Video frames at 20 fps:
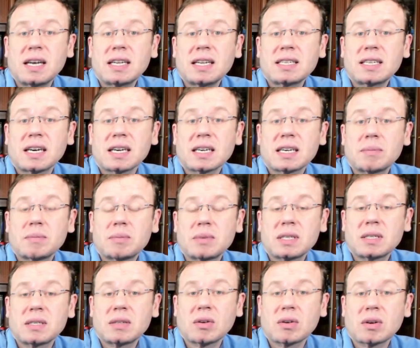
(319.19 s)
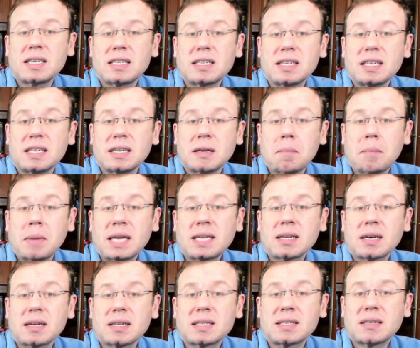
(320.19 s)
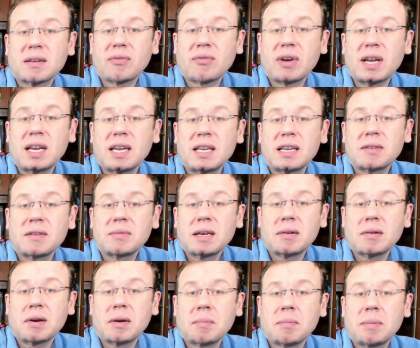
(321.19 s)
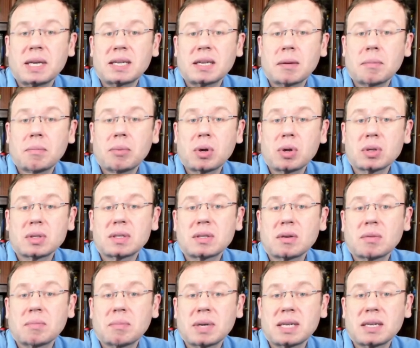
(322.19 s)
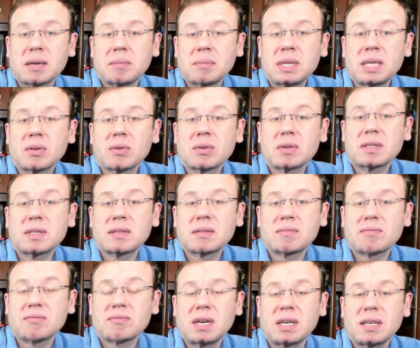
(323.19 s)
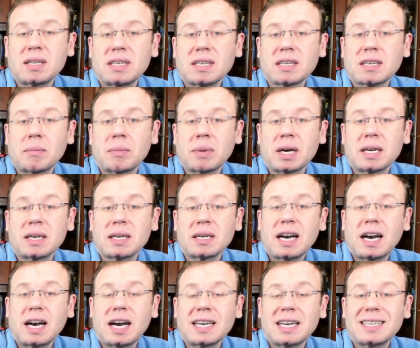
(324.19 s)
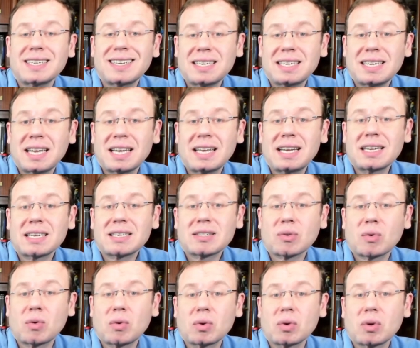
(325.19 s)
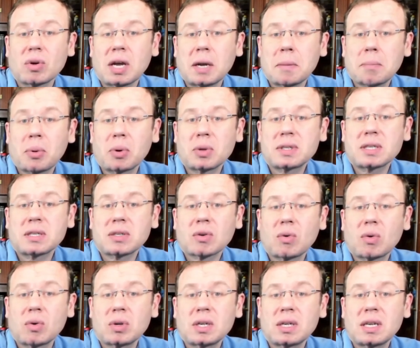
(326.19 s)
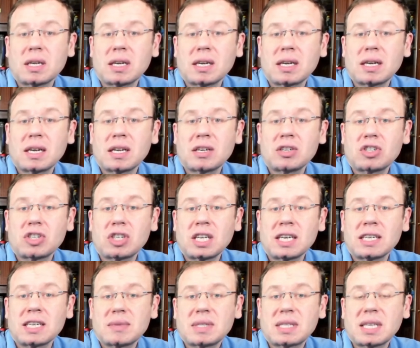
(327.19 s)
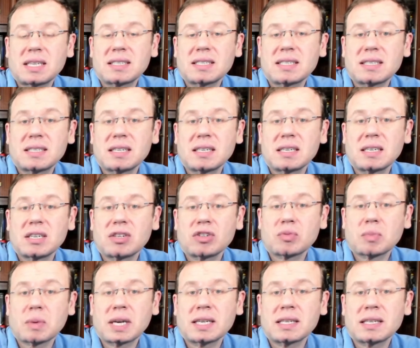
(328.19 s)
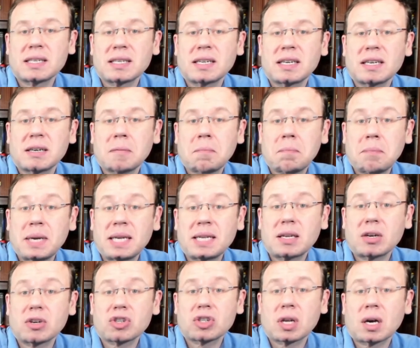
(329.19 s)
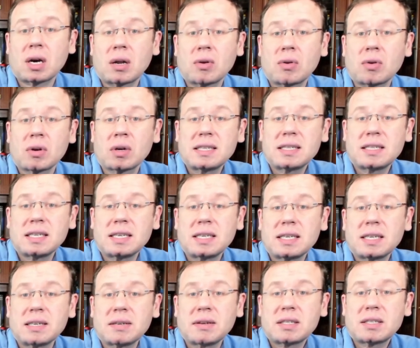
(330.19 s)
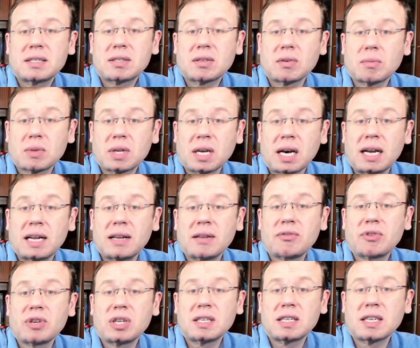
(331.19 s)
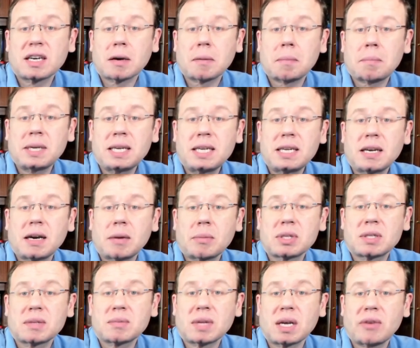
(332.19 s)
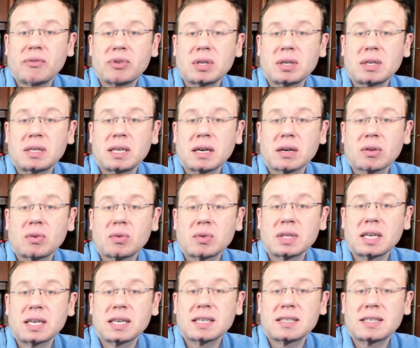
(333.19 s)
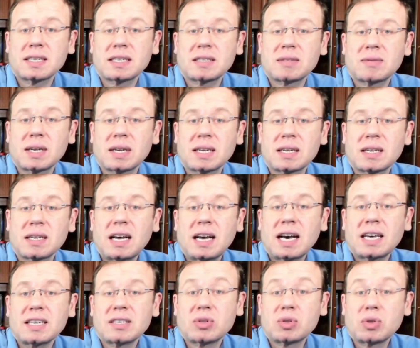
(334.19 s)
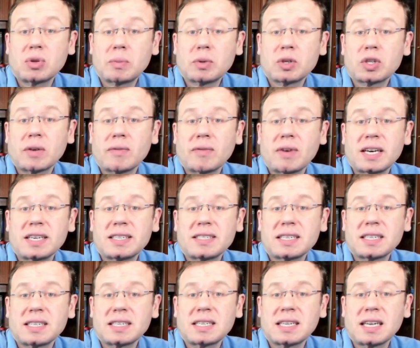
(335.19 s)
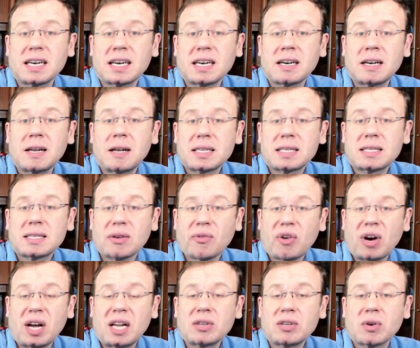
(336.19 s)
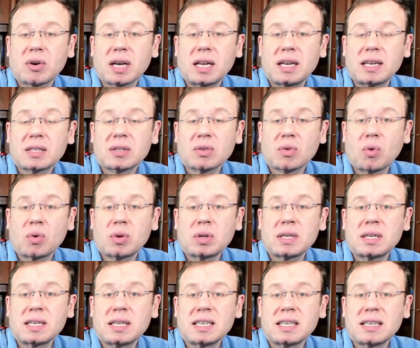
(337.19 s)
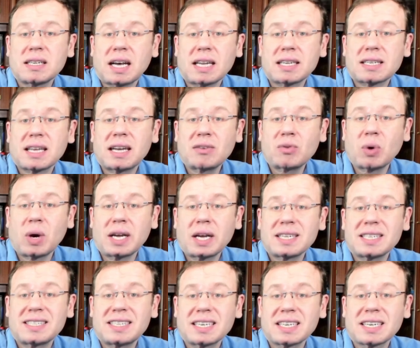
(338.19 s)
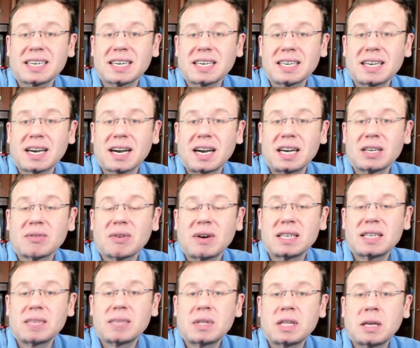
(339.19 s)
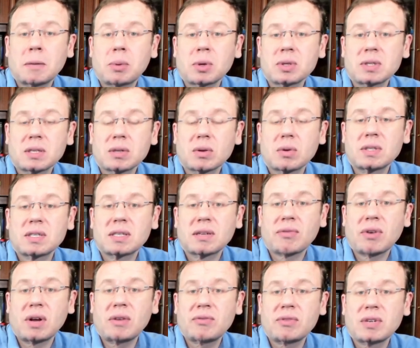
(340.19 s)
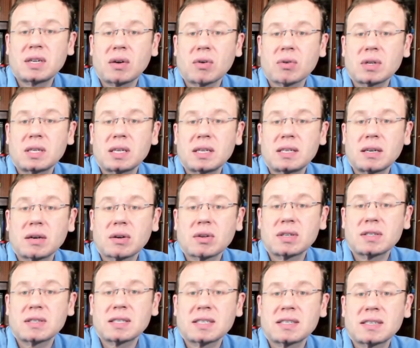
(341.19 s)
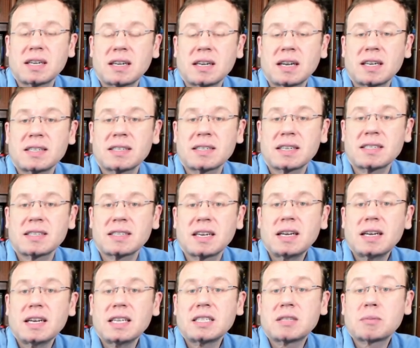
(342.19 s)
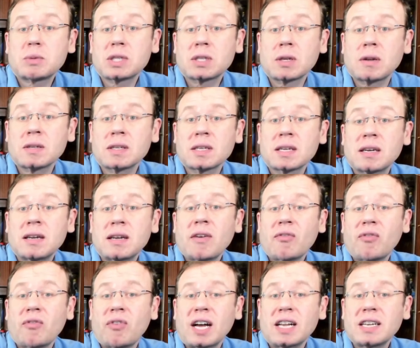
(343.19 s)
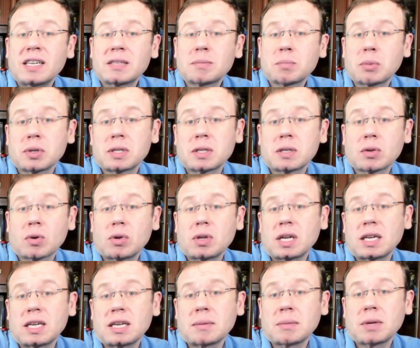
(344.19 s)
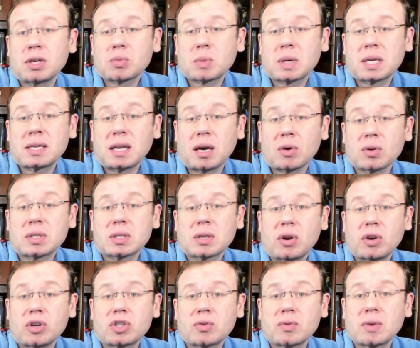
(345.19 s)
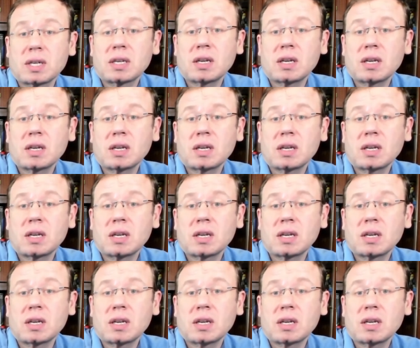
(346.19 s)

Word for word: Dann gibt es noch die Beta-Zerfälle, äh, Beta Plus und Beta Minus, weil hier dabei ein Elektron oder ein Positron entsteht. Das hier sind entsprechende Beta-Strahlungen, die zum Teil für die Therapie, aber zum Teil für die Diagnose eingesetzt werden. Also typischerweise der Zerfall durch Elektronen äh, hat nur eine sehr geringe Reichweite. Der Positronenzerfall findet an der Diagnostik seinen Einsatz, insbesondere weil das Positron dann eben entsprechend ausgelöscht wird